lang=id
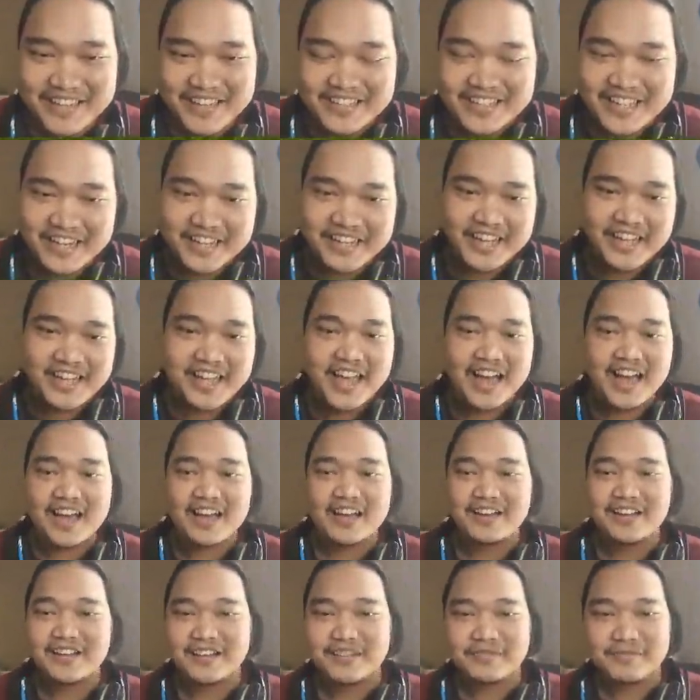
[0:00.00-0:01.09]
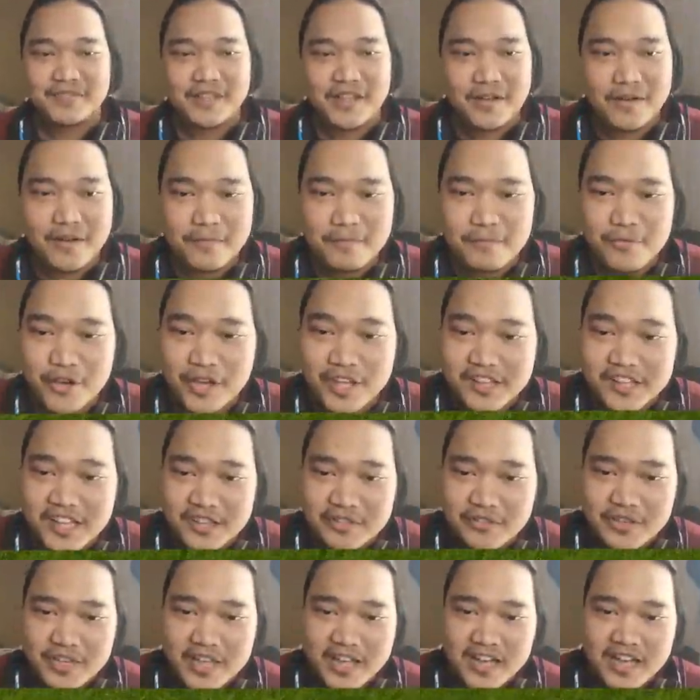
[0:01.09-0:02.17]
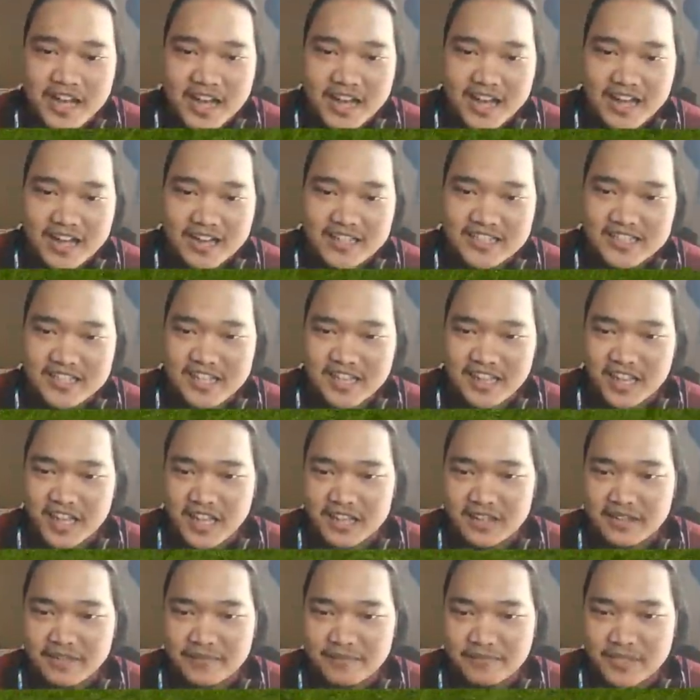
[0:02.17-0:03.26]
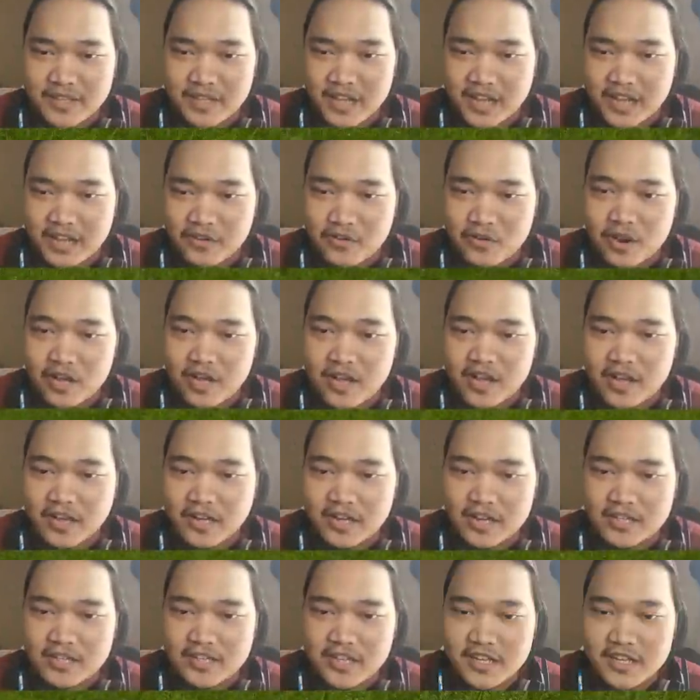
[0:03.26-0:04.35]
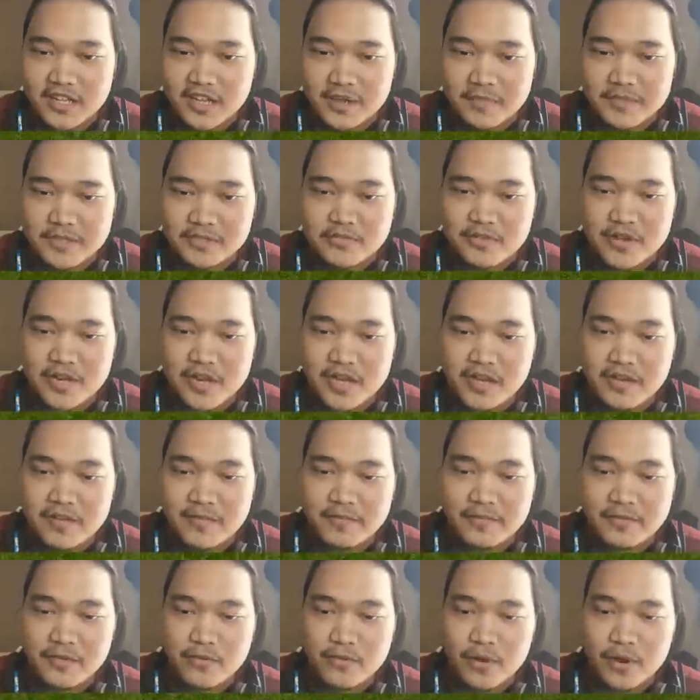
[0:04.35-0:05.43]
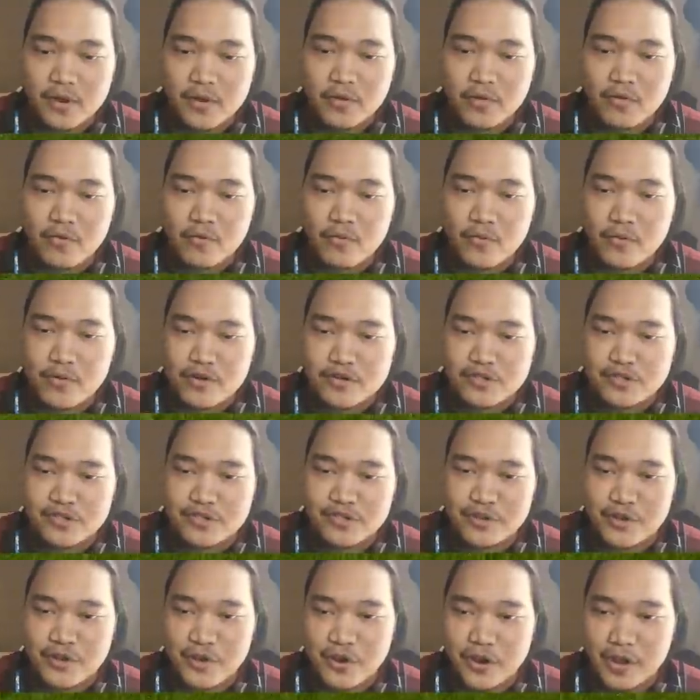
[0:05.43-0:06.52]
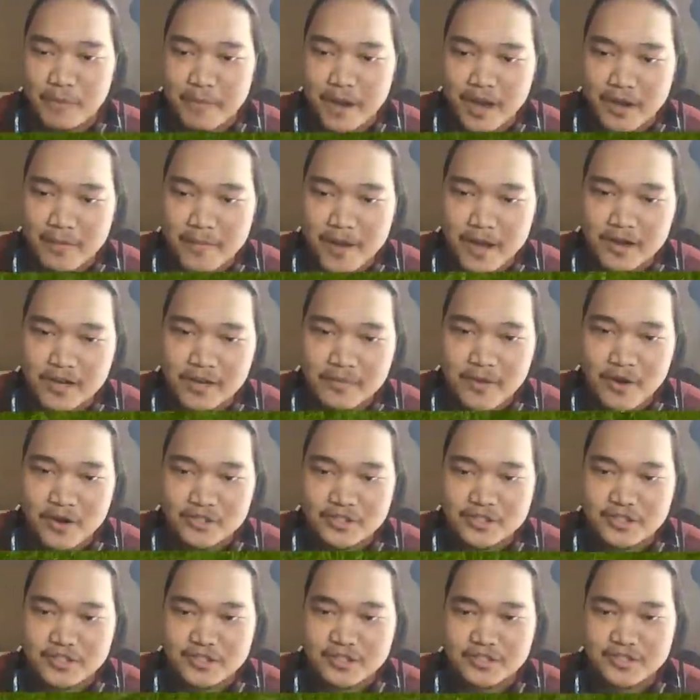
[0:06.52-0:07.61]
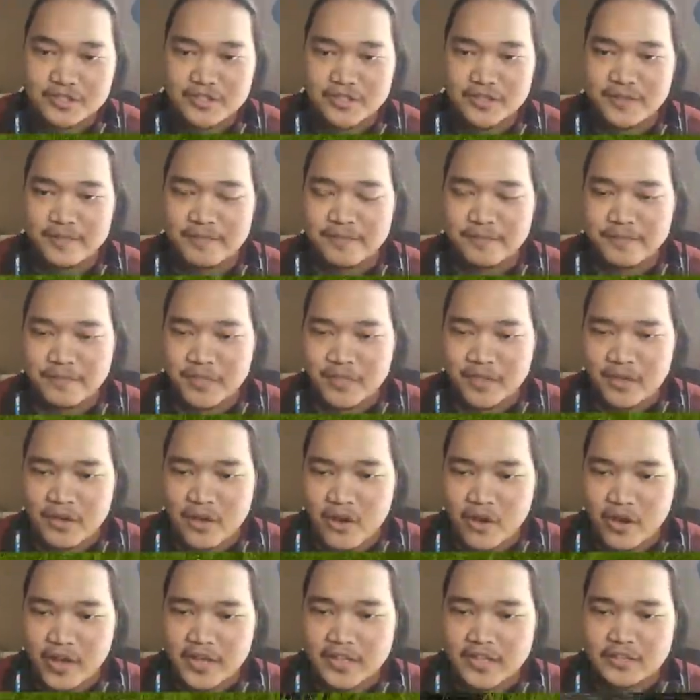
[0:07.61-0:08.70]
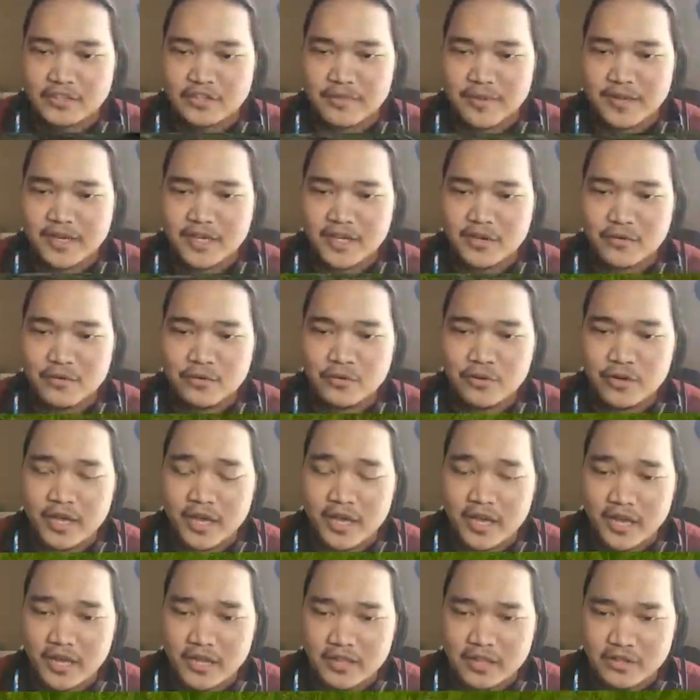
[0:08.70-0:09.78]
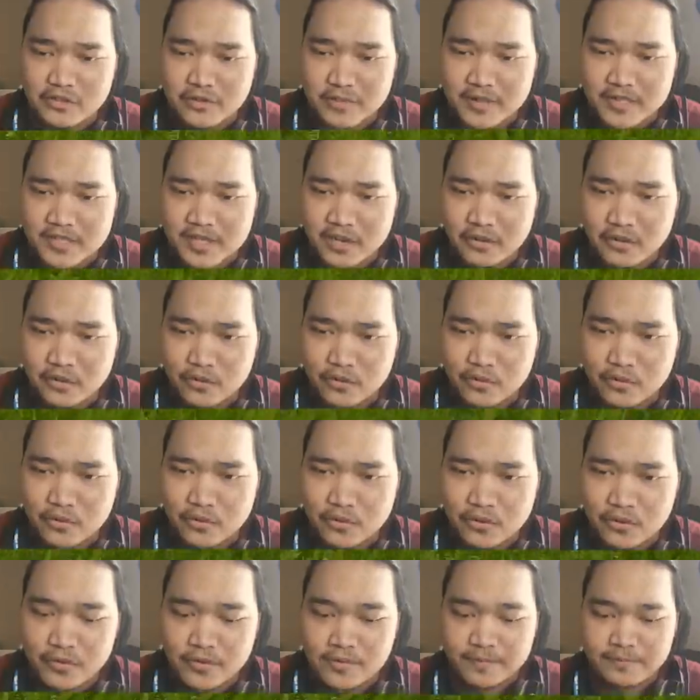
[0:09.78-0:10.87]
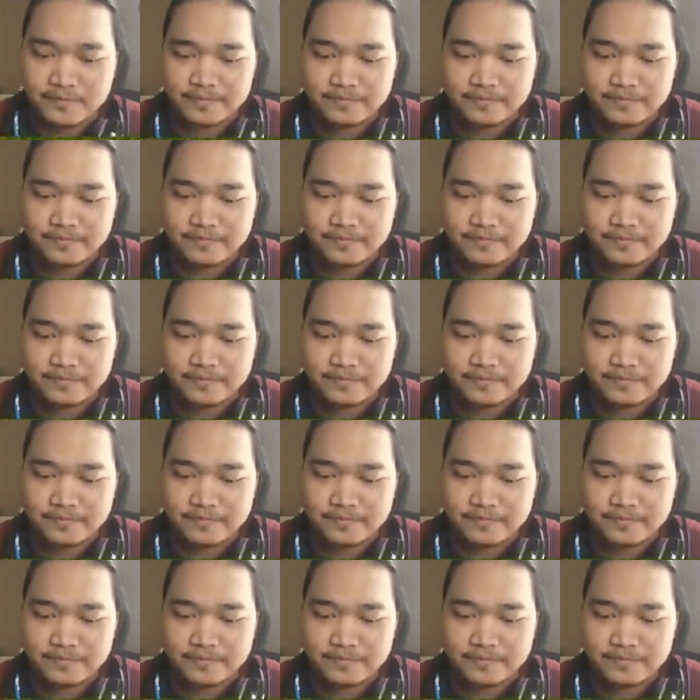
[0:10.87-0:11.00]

kita carinya yang uh, bukitnya tuh yang agak kecil ya. Karena kalau agak gede ya nggak bisa juga deh. Wow, wis gila barbar nih bos. Oke kita coba di gunungnya ya, kita coba jalur gunung.